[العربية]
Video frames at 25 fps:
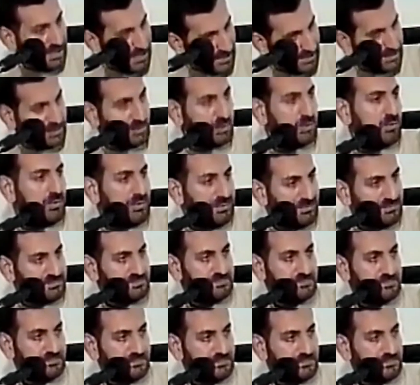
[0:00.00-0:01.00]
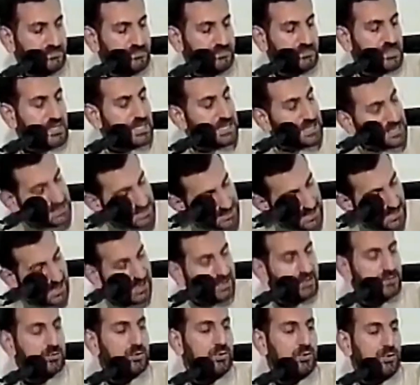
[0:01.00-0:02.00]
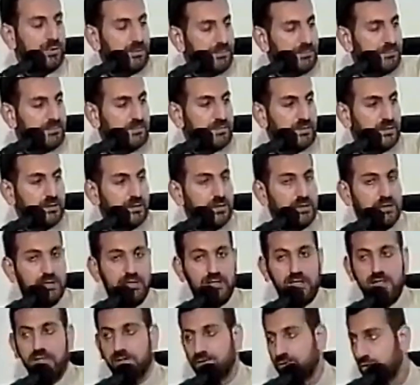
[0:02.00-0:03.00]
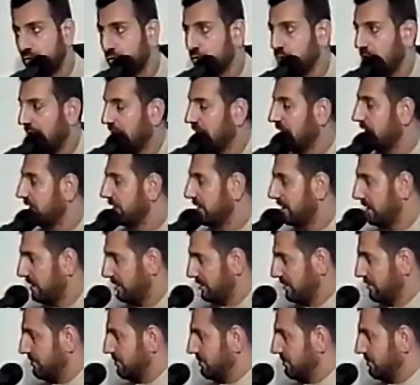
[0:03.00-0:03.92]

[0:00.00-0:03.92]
أعينوه ساعدوه شدوا على يديه